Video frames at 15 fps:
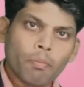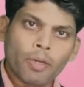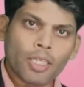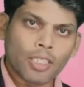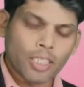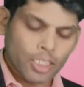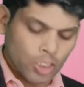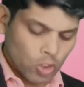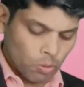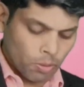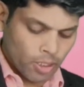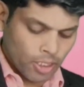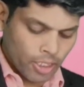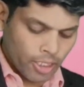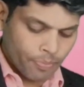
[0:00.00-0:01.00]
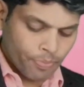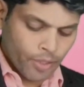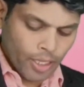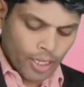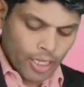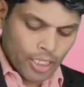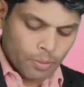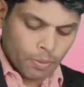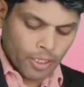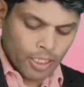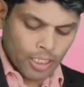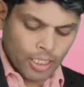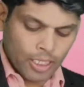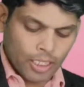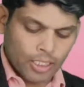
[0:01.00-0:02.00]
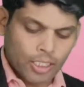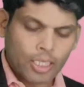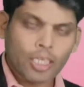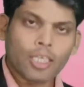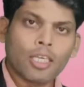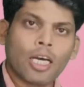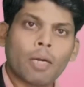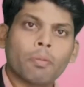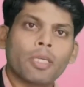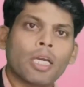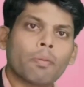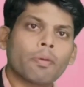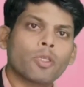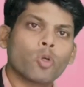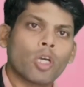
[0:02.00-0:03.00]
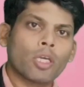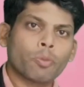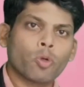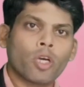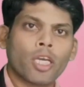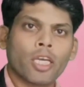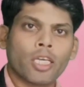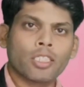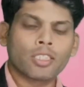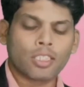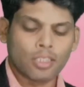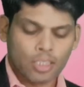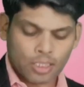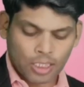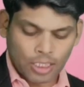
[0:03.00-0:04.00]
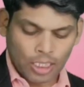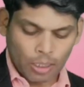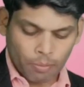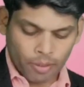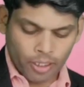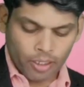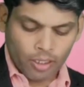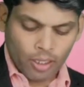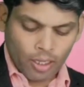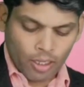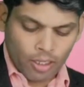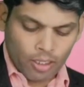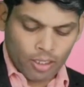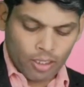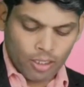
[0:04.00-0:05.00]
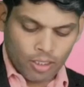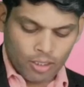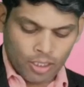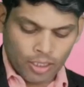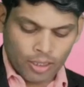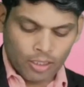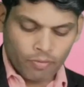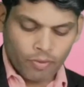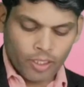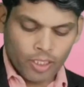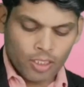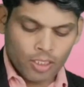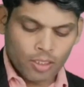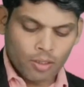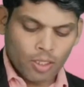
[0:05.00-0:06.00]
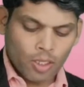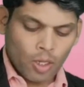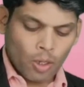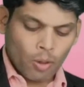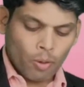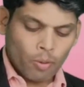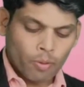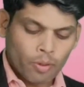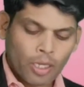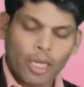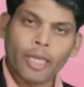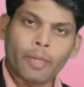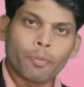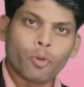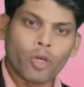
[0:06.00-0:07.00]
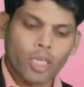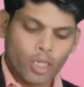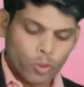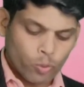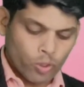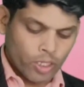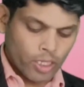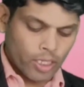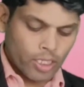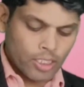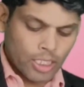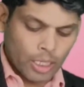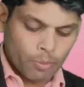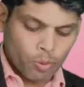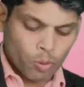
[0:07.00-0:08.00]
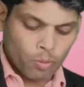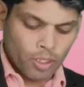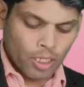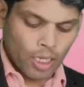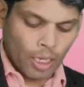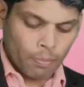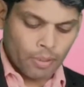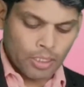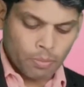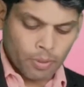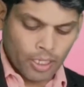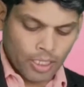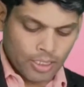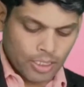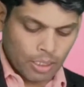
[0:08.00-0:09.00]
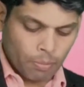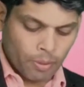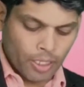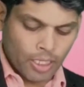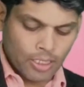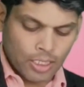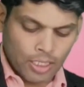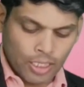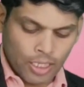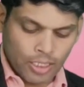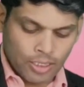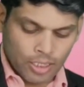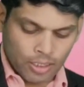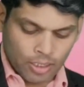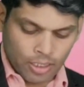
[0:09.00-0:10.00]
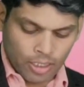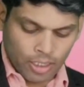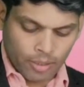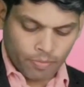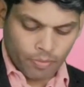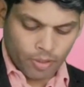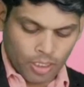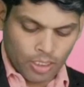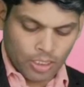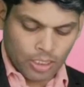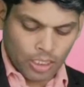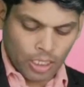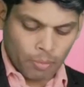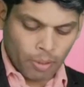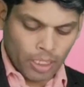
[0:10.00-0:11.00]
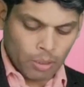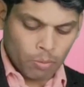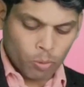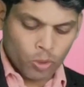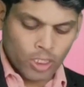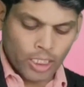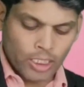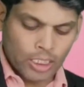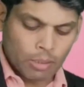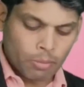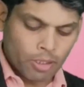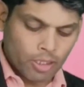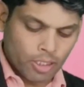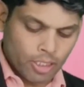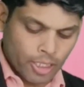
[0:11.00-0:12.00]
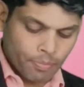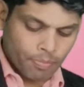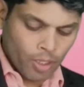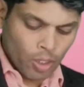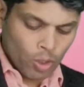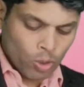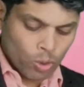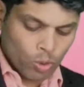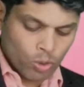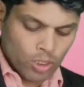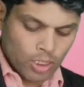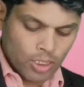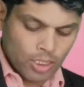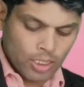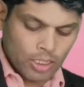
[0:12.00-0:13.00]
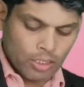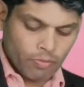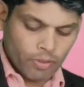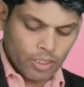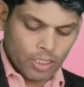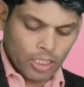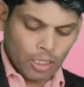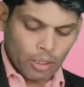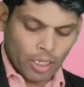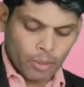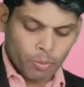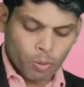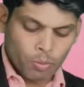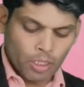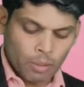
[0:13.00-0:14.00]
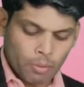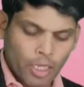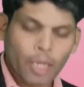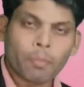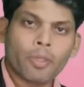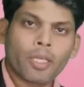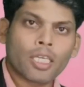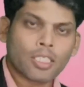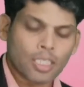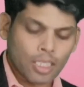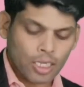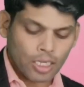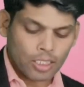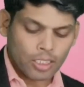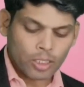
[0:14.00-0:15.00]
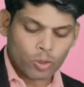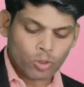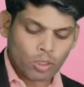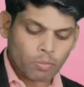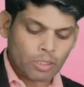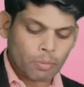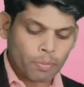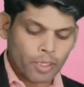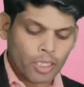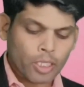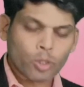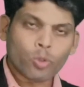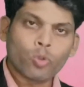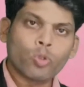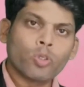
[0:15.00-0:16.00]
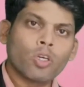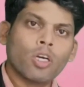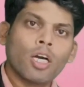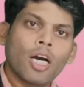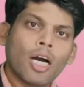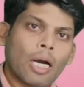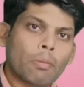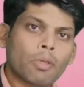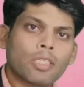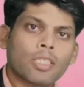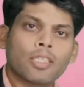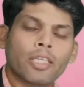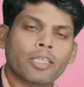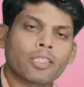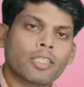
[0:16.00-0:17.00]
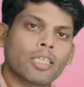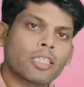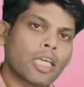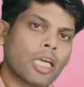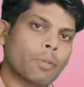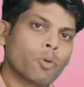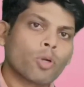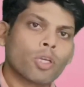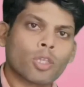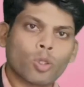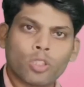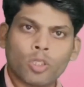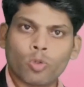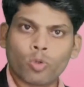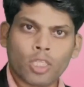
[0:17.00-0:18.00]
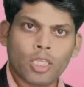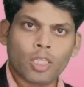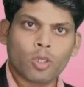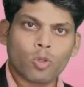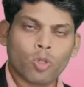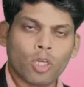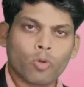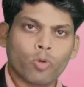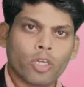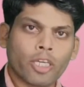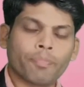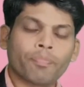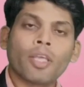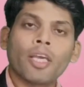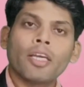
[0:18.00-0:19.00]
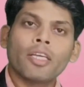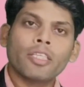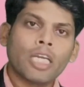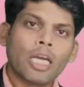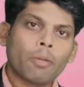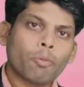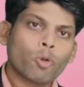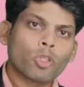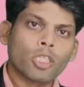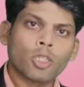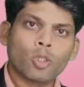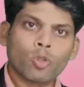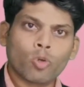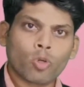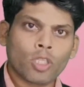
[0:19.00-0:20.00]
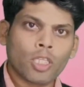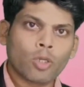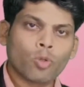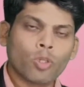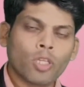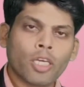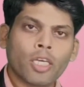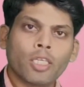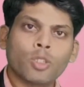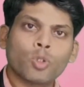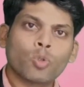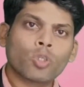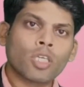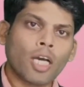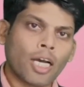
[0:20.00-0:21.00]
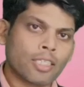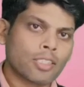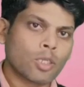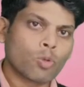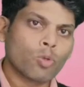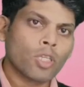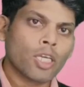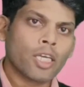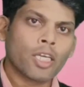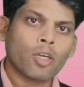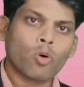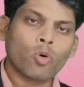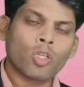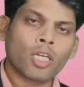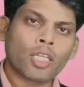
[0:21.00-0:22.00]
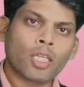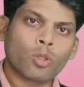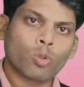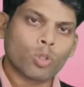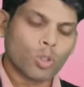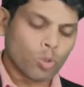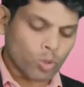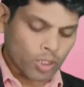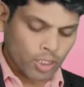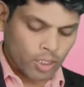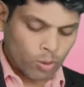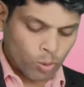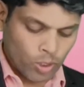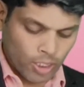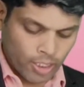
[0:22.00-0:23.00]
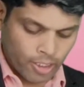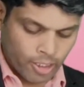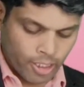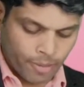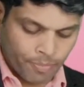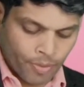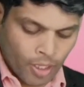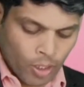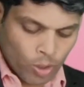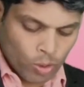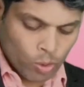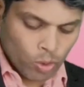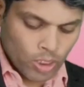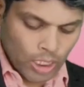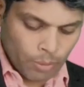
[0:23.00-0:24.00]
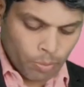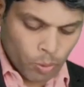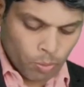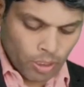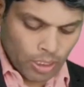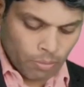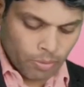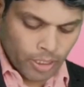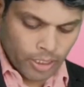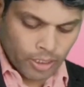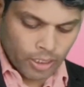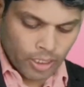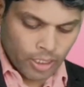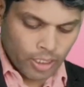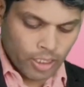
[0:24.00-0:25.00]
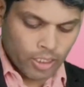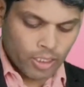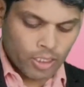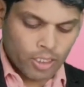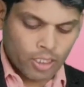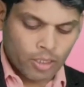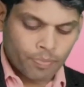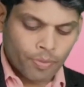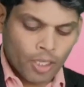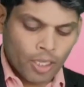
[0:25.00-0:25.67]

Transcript: बटन देखने को मिलता है इस पर क्लिक करना है अभी यहाँ पे जो आई आया है जिसका नाम है रत्नवीर का आई आया हुआ है इस आई में आप किस प्रकार से एप्लीकेशन लगा सकते हैं इसके बारे में पूरी जानकारी मिलती है तो जैसे रत्नवीर के आई में हमें एप्लीकेशन लगाना है तो सबसे पहले तो हमें ये देखते हैं कि आई कितने दिनों के लिए खुला हुआ है ये आई पी तीन दिनों के लिए खुला है जो कि आज से खुला है और अगले दो दिनों तक के खुला रहेगा तो इस आई में हम देखते हैं कि